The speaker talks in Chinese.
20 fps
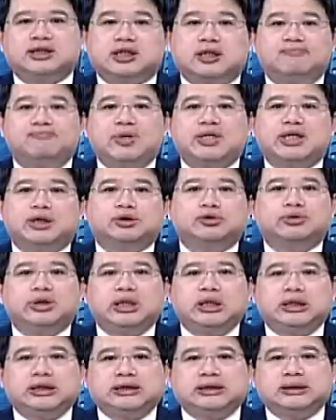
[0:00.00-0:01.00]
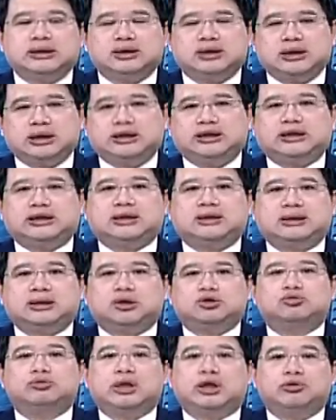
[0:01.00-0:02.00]
成本，也就利利息
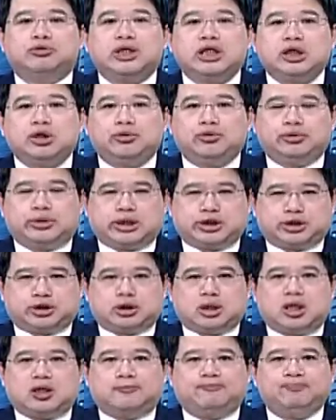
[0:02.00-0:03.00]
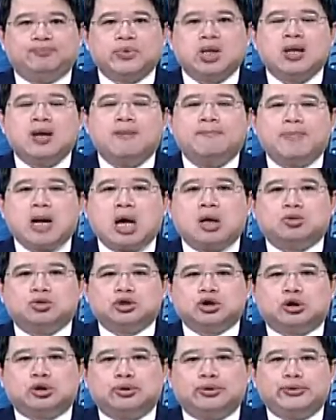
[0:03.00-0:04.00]
支出，也就利率的时候，报
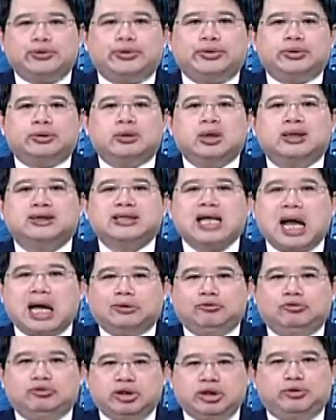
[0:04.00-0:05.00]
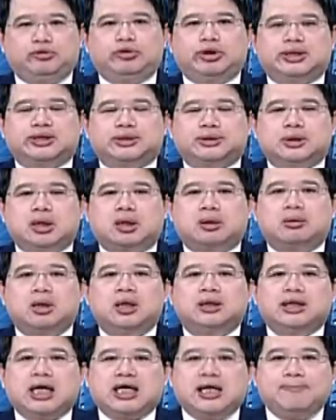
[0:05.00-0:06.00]
酬率。大于利率的时候，
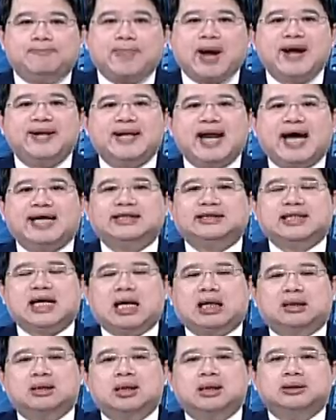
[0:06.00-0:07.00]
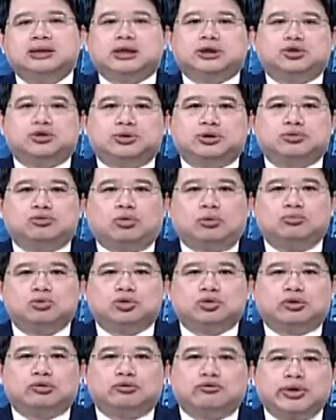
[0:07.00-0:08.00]
那一般来讲，这个就是我们
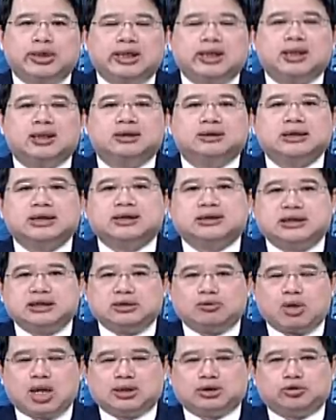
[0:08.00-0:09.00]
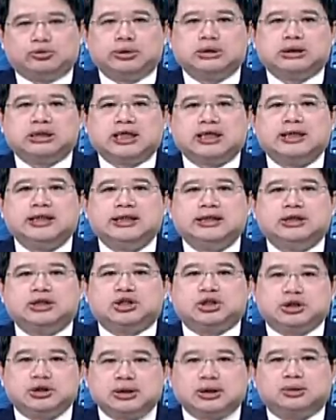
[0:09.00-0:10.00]
所谓这个计划就是可以
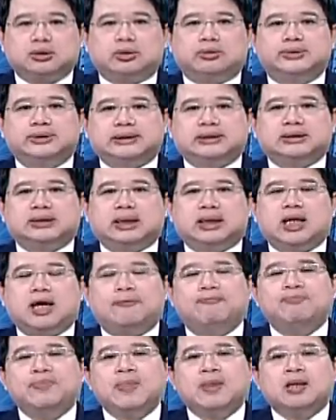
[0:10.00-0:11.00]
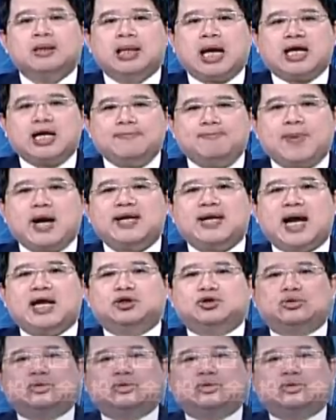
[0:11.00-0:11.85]
值得投资的哈。那一般来